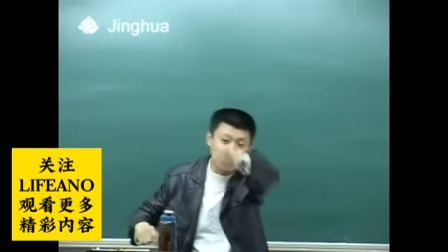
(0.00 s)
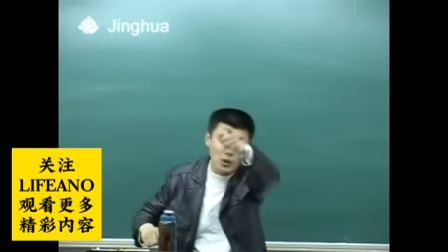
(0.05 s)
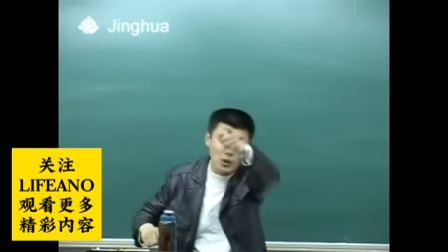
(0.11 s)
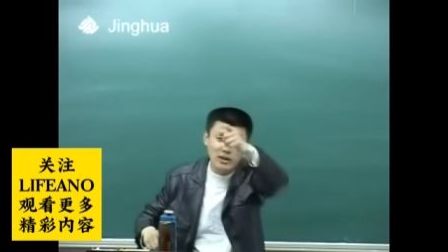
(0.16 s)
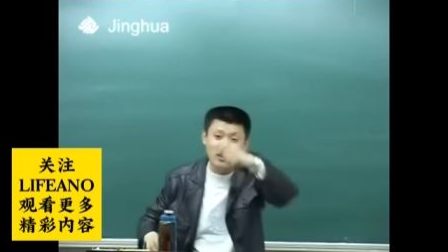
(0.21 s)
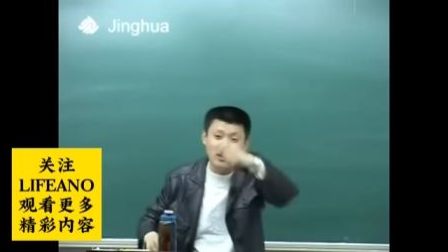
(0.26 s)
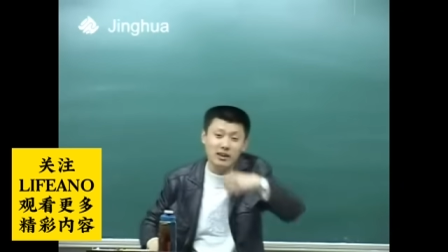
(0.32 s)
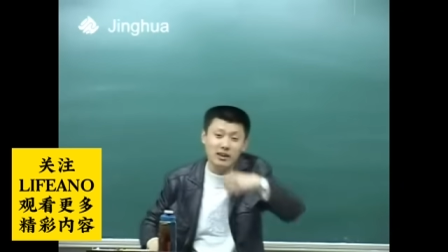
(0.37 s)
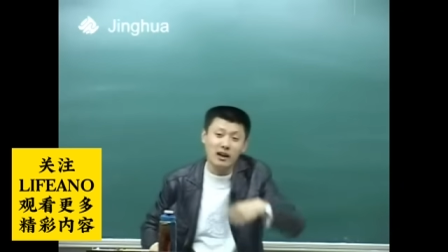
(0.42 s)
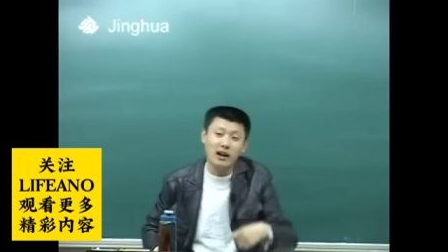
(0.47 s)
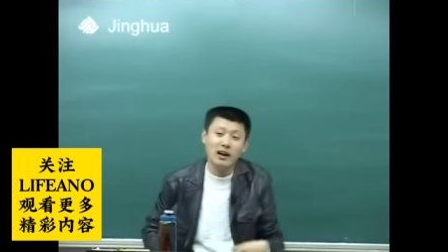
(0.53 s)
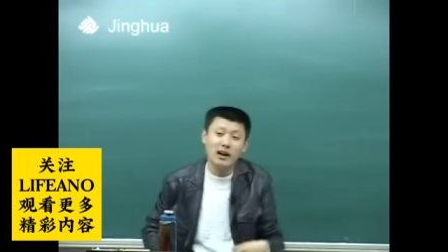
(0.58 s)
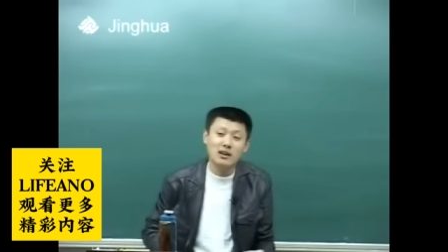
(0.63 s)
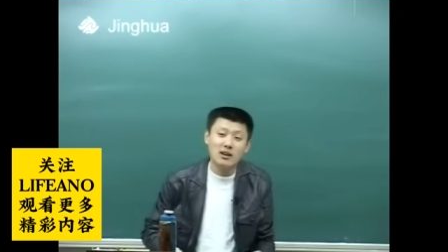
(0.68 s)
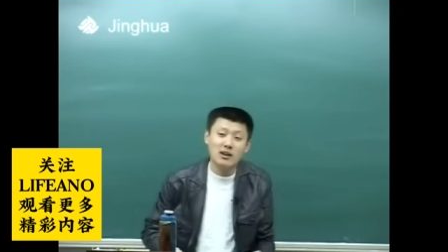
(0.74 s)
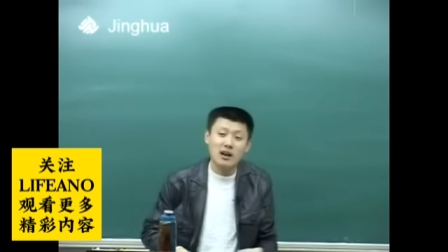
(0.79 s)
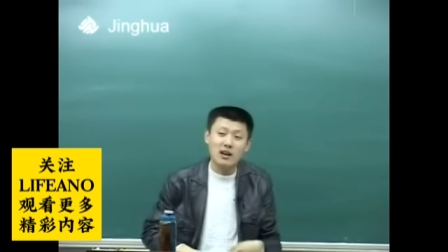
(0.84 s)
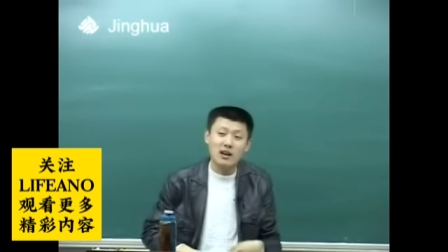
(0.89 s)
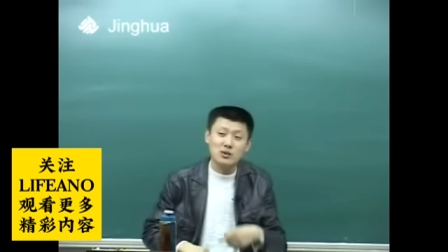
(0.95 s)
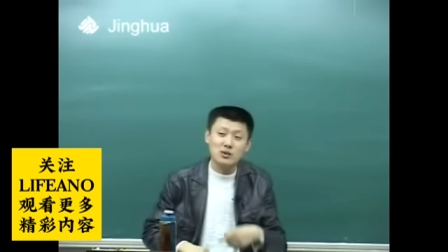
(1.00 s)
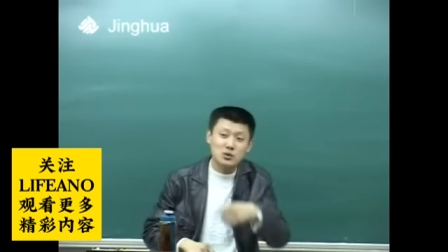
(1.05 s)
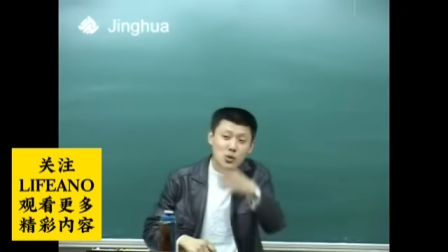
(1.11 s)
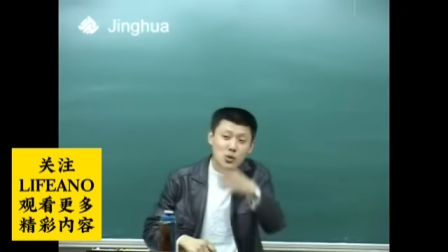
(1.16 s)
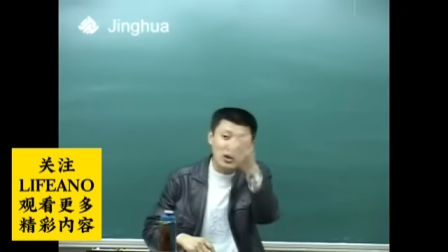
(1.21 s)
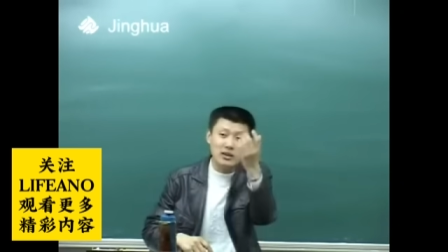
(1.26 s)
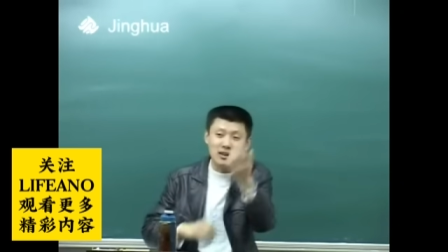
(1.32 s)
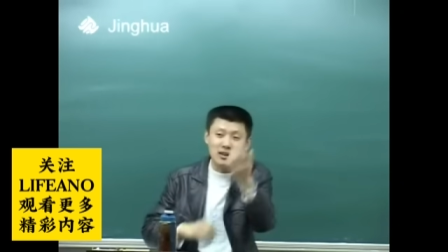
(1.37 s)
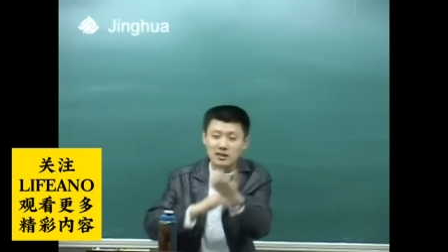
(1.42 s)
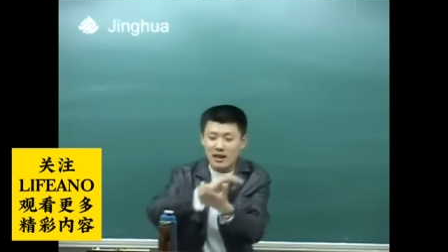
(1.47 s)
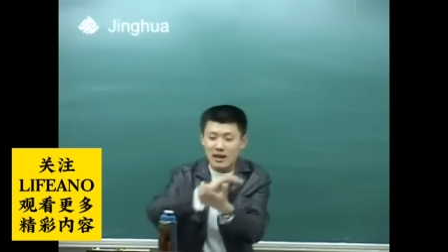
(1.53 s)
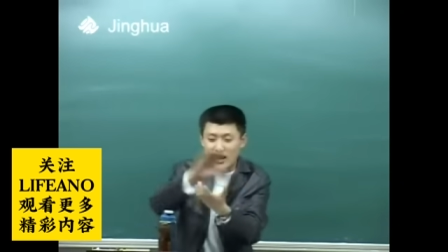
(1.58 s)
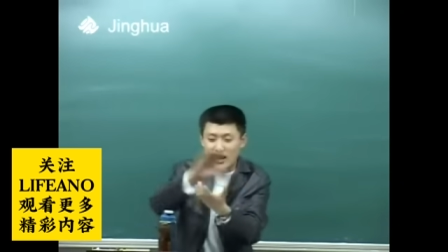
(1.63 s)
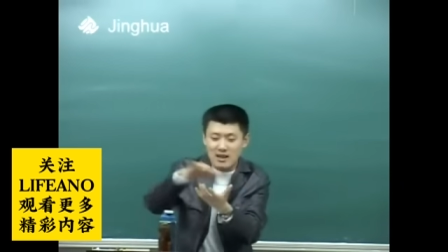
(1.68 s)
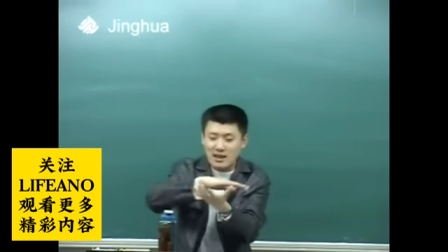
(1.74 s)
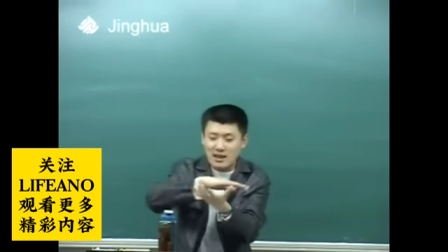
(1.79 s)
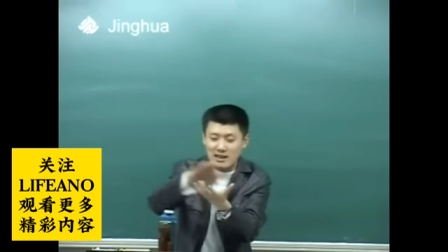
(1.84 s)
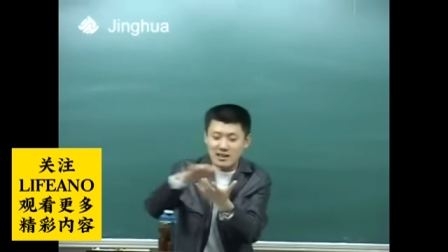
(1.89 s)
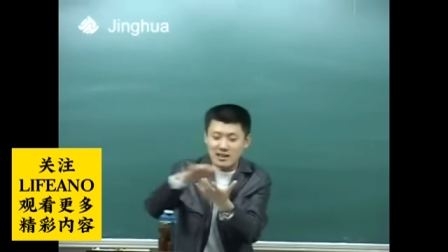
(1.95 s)
就钻进去，是吧？就钻进去，
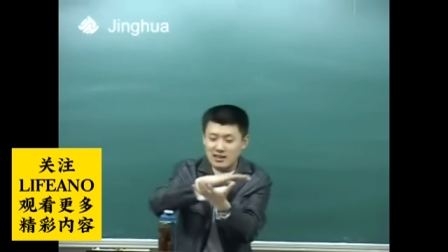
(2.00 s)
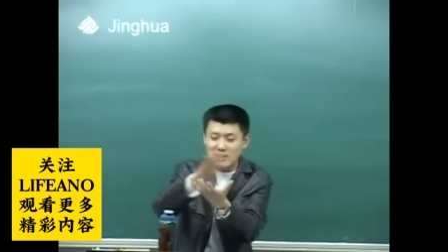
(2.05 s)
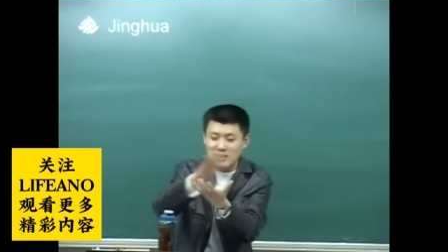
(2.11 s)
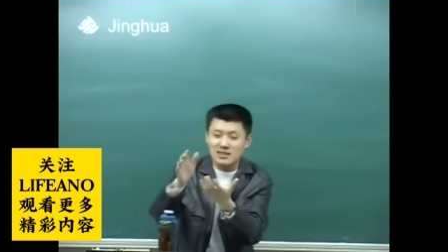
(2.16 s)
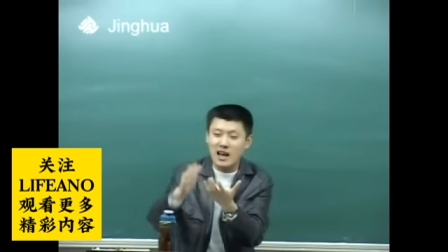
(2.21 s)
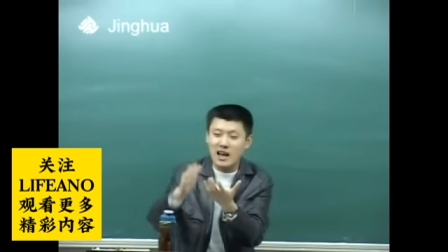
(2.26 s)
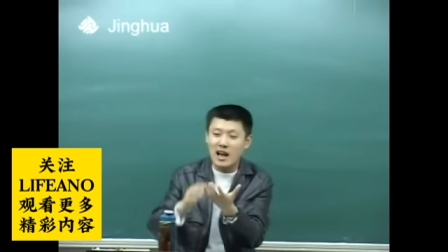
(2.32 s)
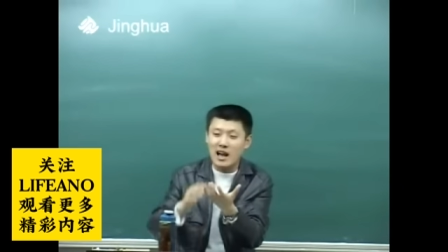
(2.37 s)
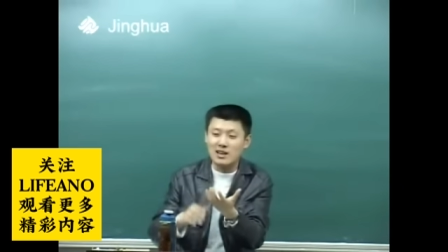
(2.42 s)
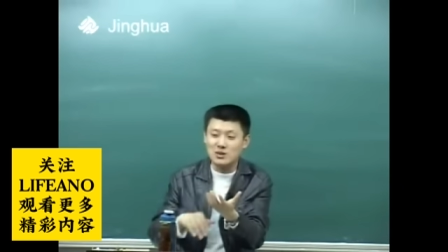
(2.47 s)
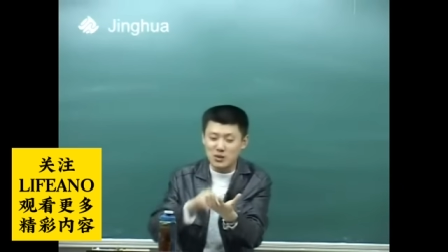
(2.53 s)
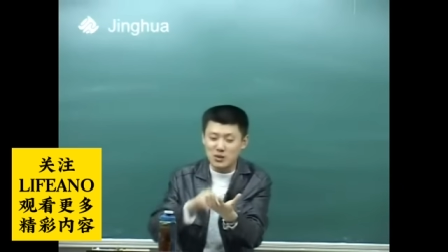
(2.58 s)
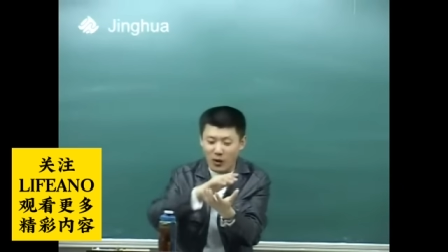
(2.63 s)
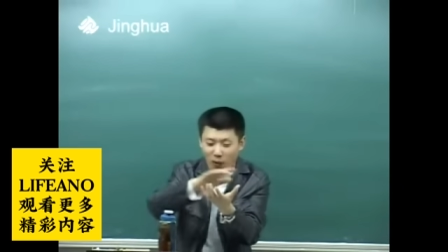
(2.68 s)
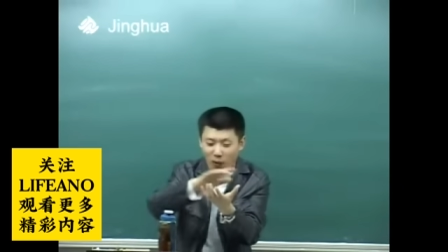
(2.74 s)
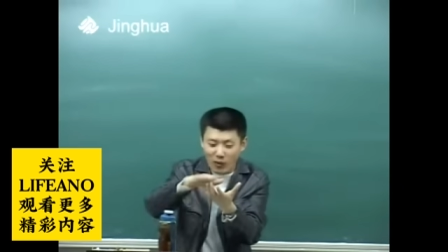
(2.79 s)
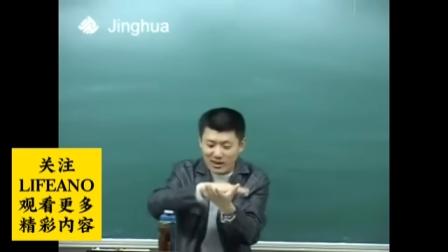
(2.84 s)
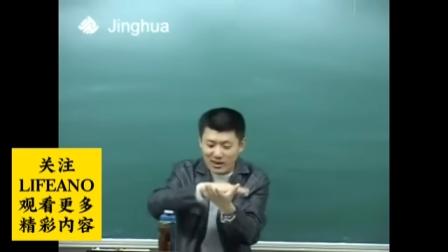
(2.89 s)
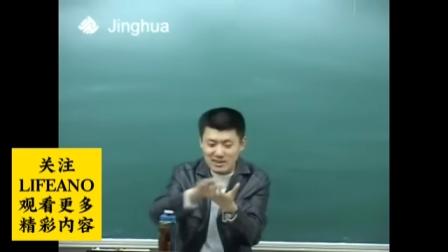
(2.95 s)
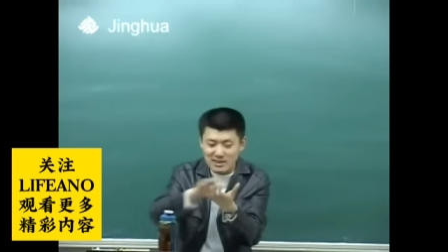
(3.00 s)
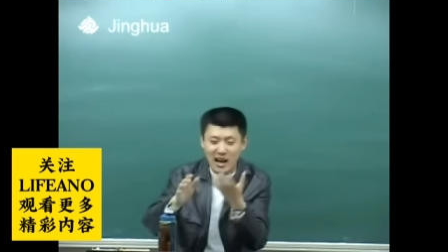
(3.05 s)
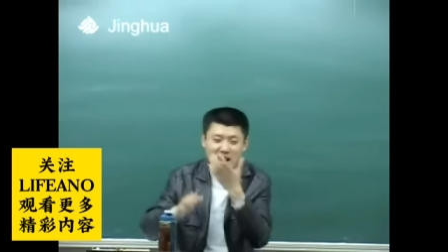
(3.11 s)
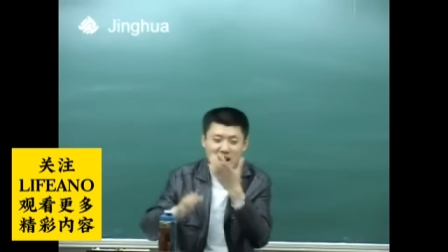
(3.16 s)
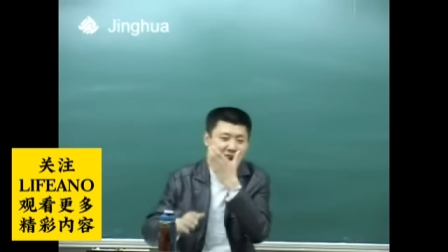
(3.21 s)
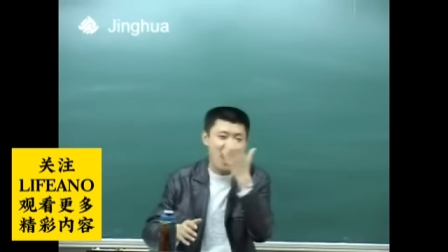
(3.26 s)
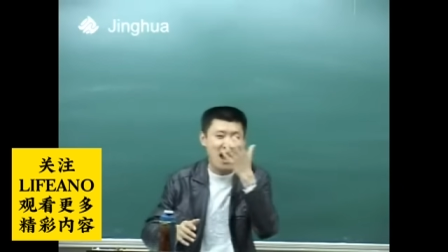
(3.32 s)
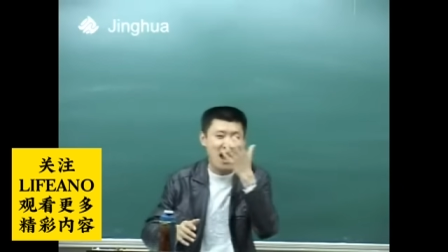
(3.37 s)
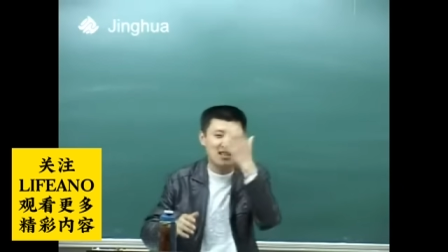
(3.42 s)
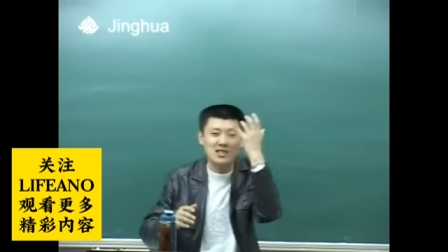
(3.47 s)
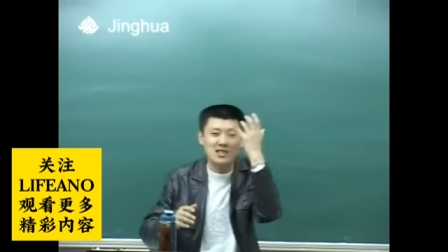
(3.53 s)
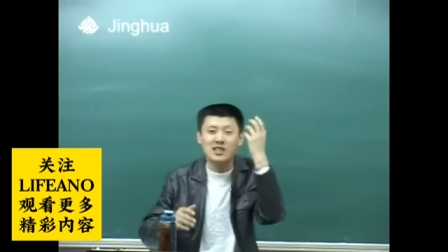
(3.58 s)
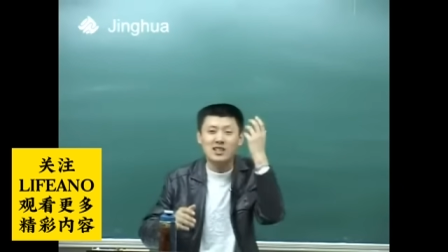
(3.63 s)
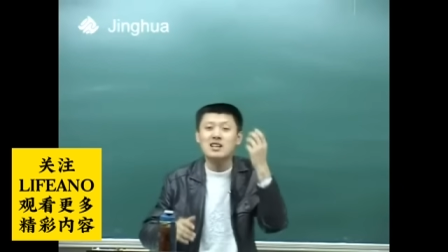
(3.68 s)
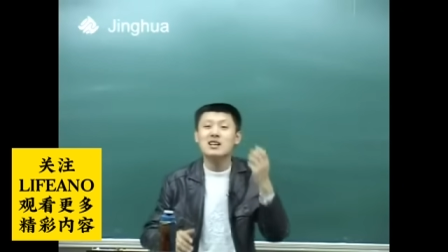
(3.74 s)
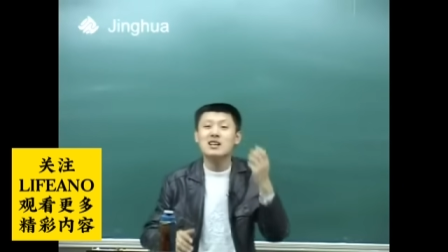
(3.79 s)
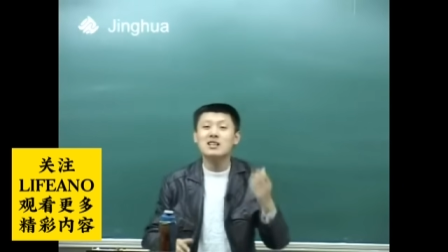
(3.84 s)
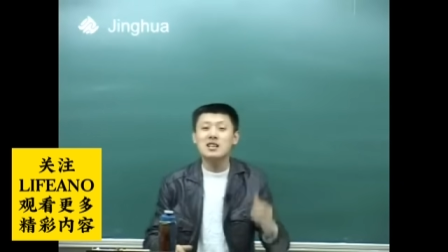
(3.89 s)
拿拿拿，一擦个孙猴的，一擦咔，先